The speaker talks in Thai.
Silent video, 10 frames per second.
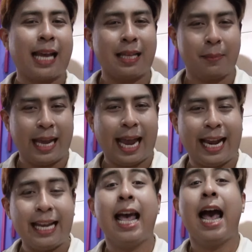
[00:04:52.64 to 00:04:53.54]
บรรยากาศจะเป็นยังไง
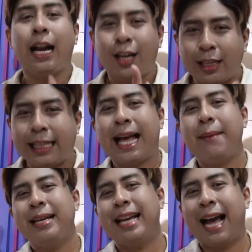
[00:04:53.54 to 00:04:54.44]
นั้นรอติดตาม
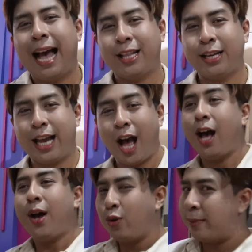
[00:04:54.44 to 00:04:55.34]
เลยนะคะ ตอนนี้ก็
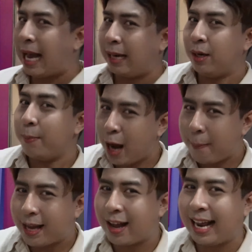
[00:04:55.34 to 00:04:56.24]
ดูบรรยากาศรอบๆ
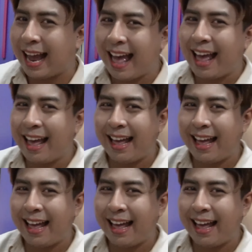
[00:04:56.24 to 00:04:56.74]
ไปก่อนนะคะ